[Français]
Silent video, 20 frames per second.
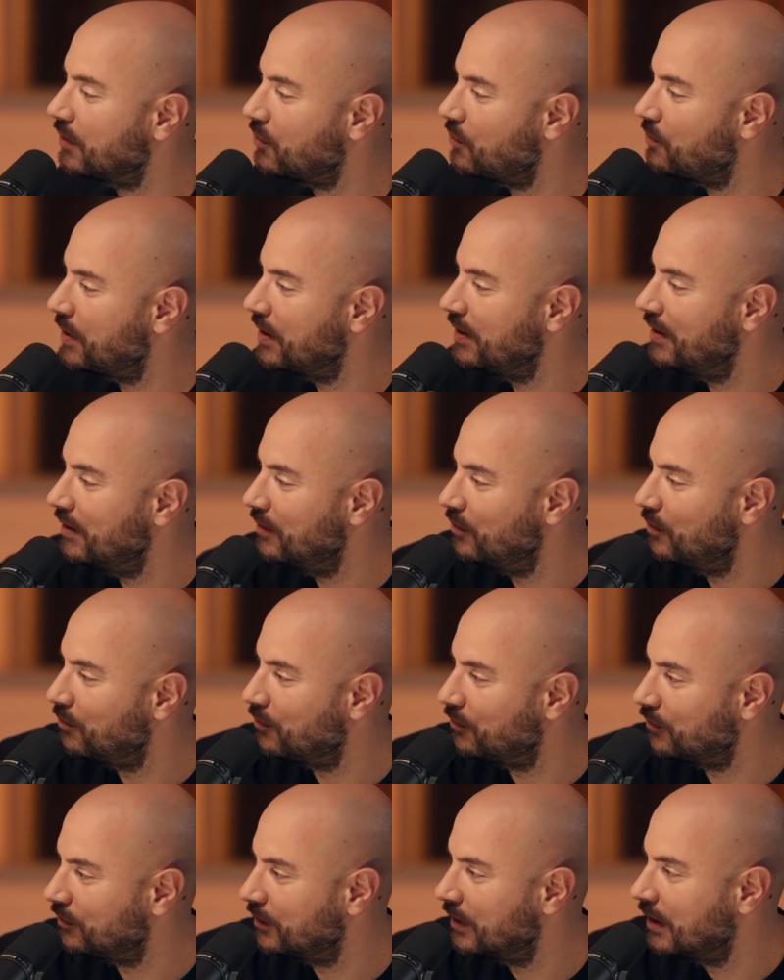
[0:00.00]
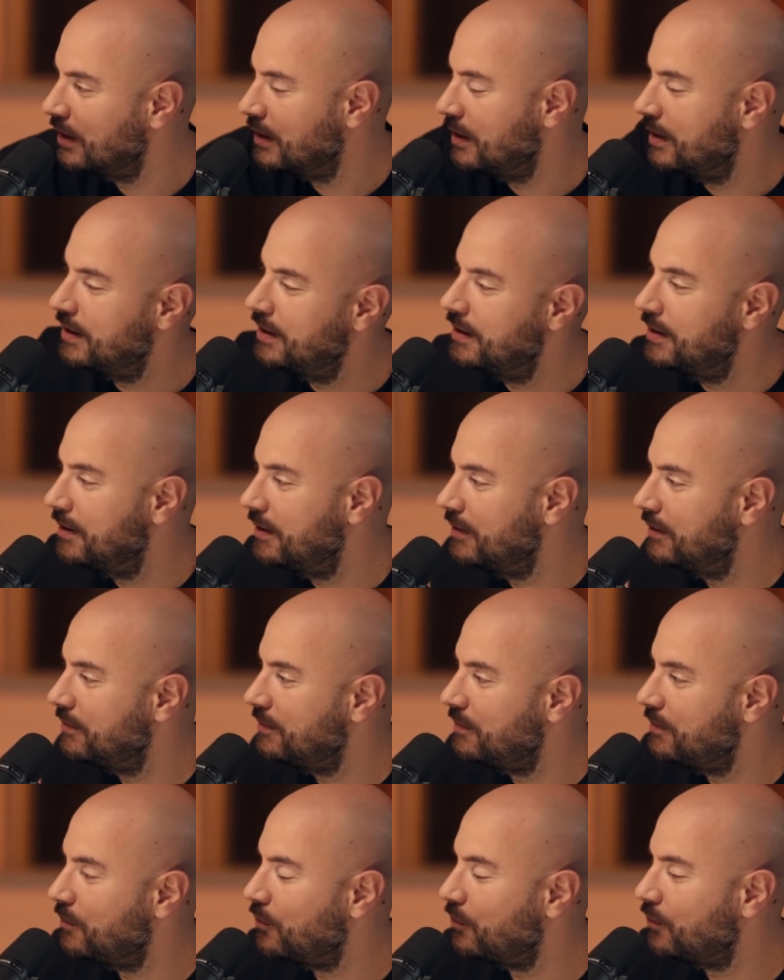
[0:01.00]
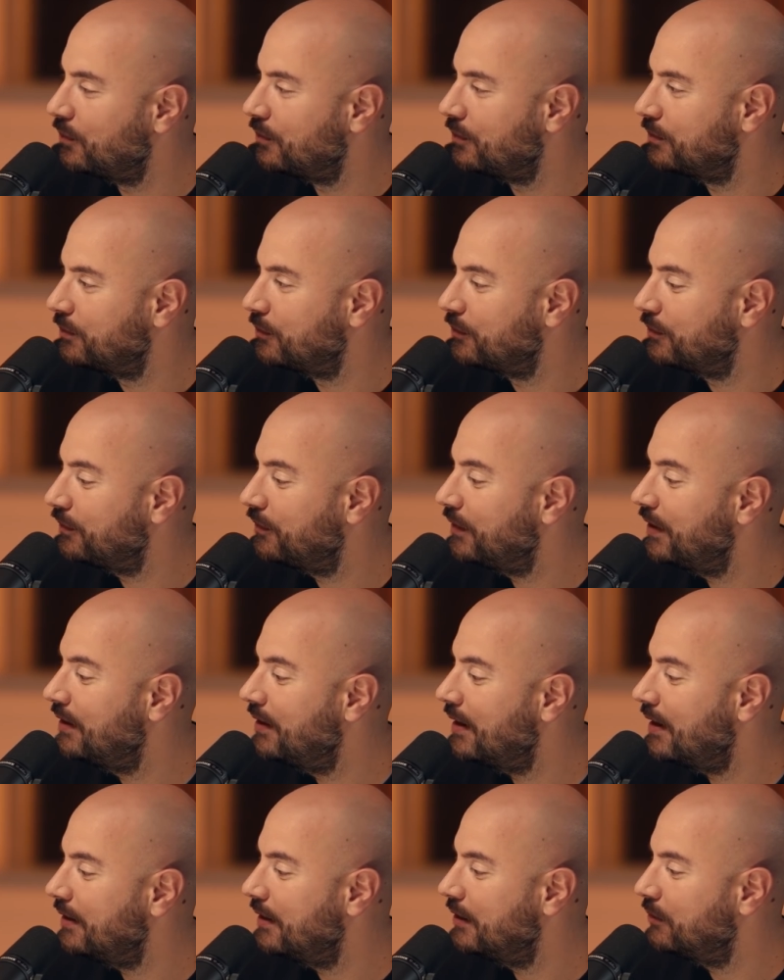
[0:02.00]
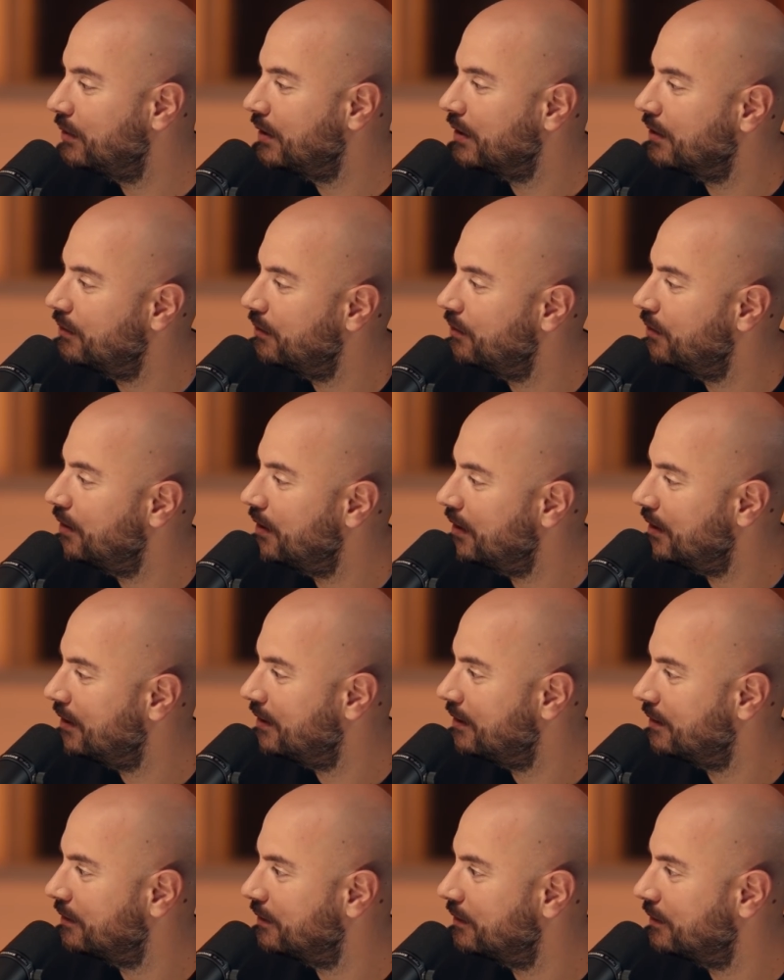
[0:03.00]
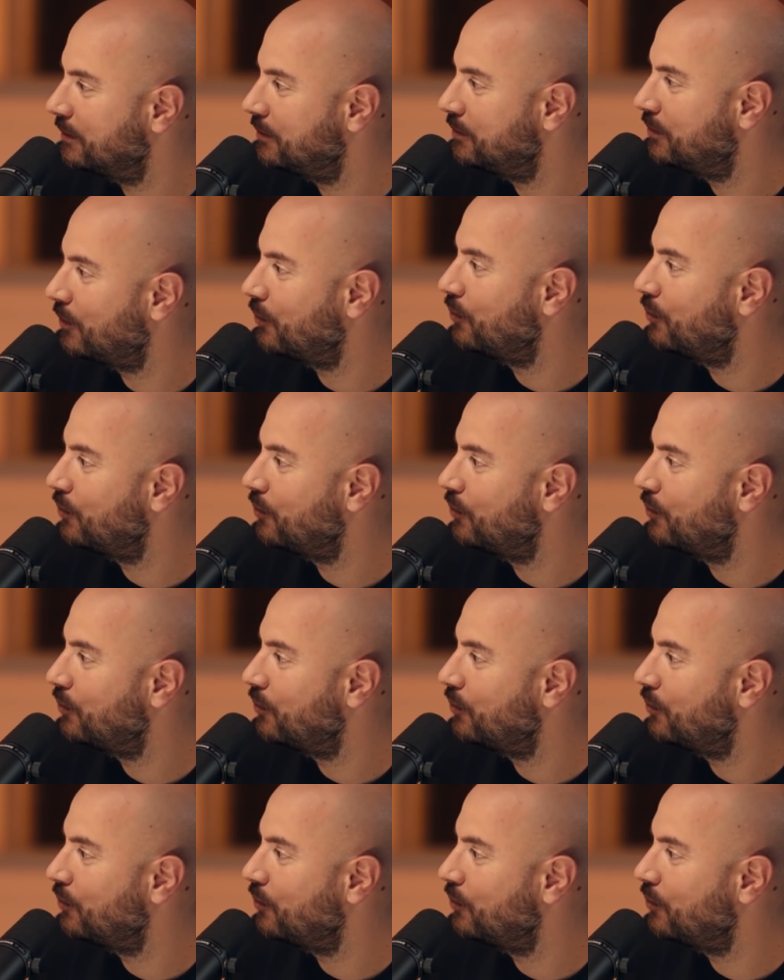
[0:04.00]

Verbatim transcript: suis accompagné de mon, mon, fidèle nettoyeur de lunettes euh,